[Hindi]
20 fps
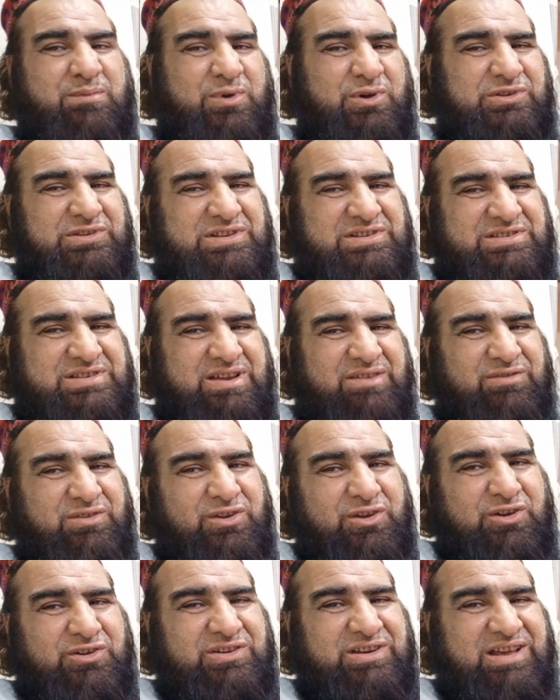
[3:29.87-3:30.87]
बहुत अच्छा
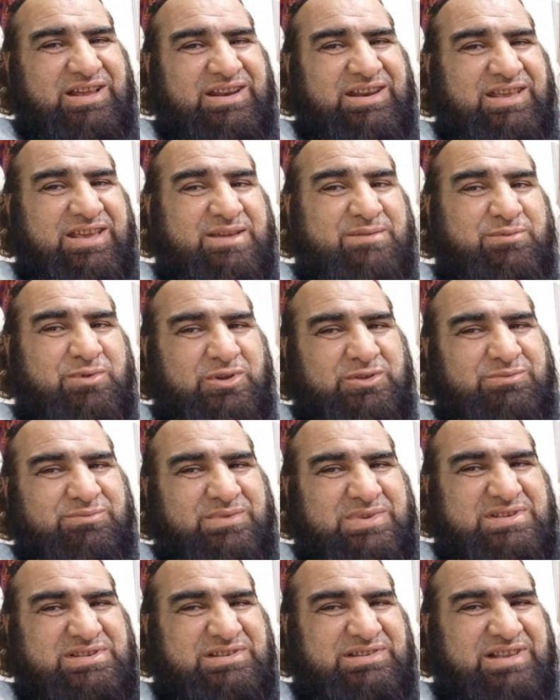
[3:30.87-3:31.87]
ब्लॉग डाला है बहुत
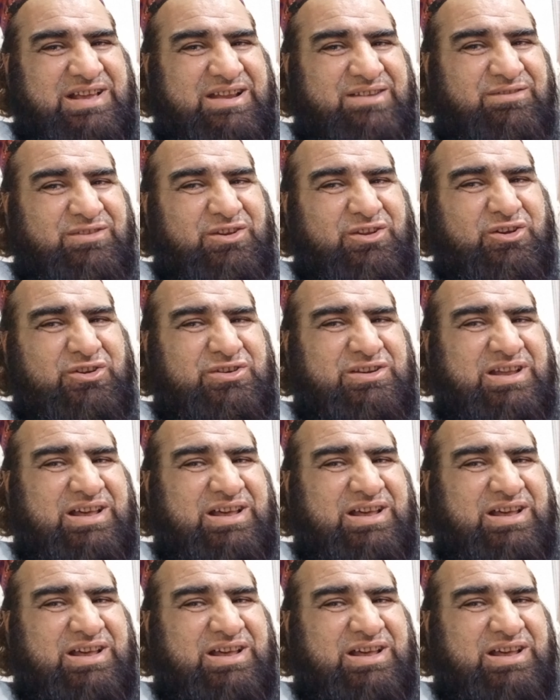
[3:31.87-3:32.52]
मज़ेदार ब्लॉग